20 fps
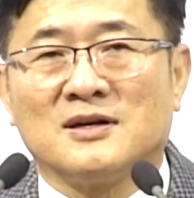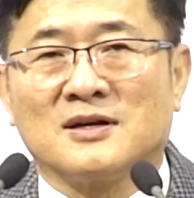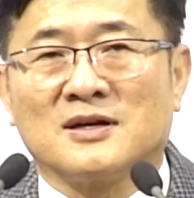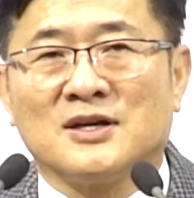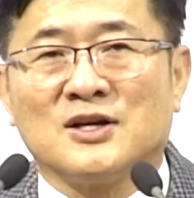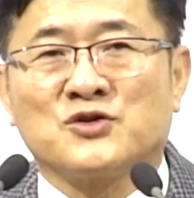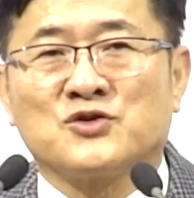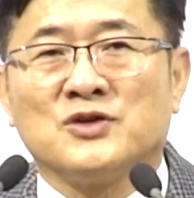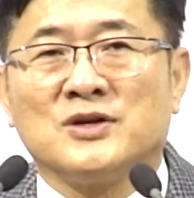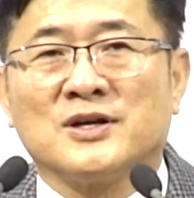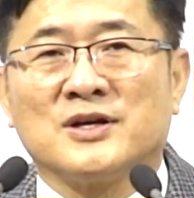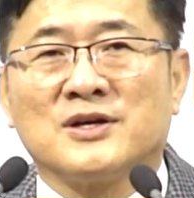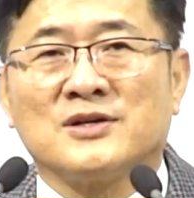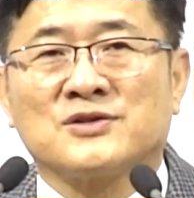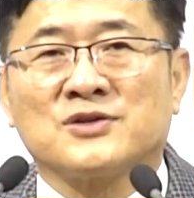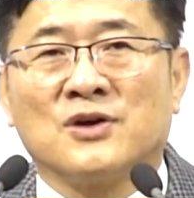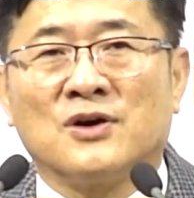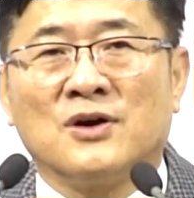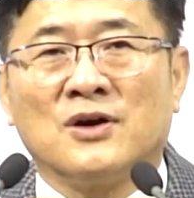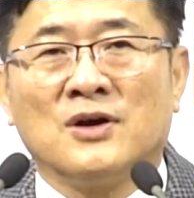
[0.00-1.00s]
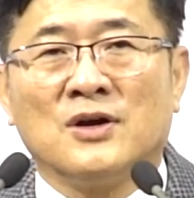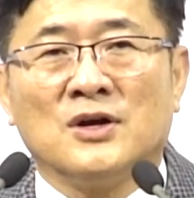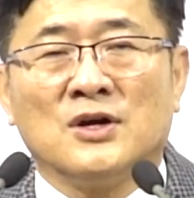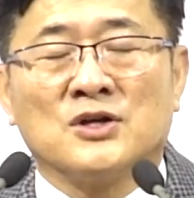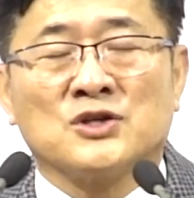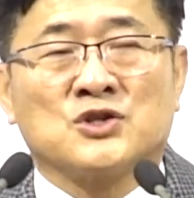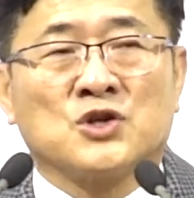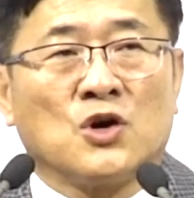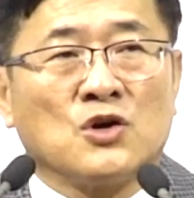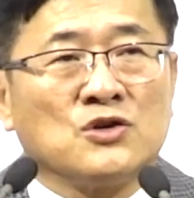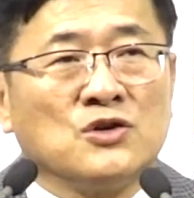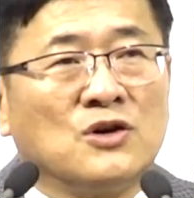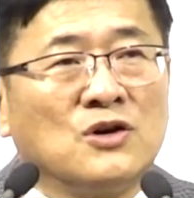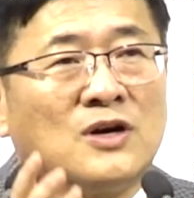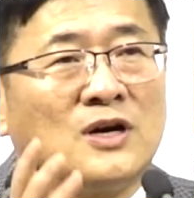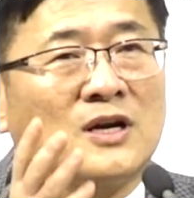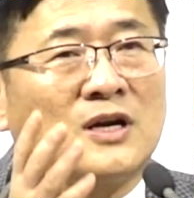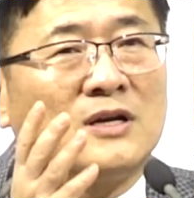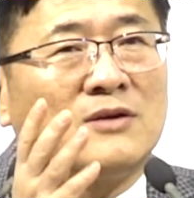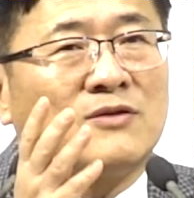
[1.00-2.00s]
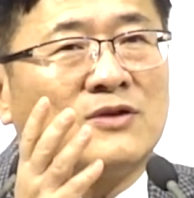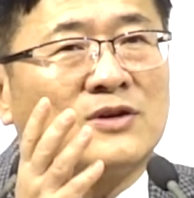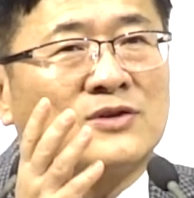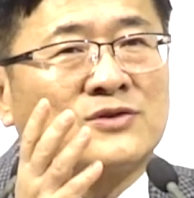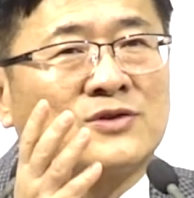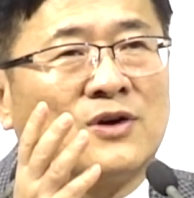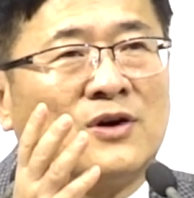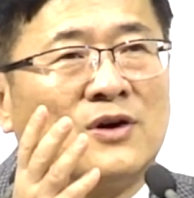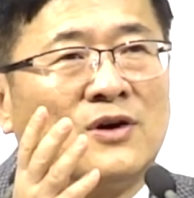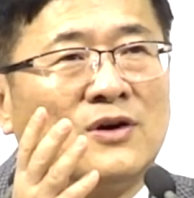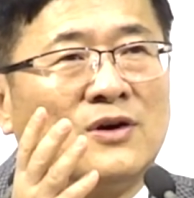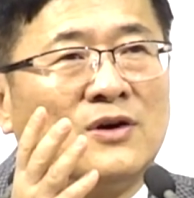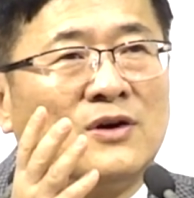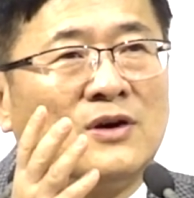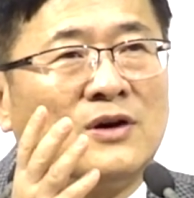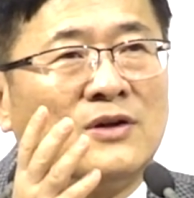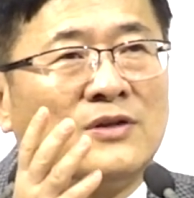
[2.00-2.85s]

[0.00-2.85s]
그러니까 예수님께서 성령 하나님께서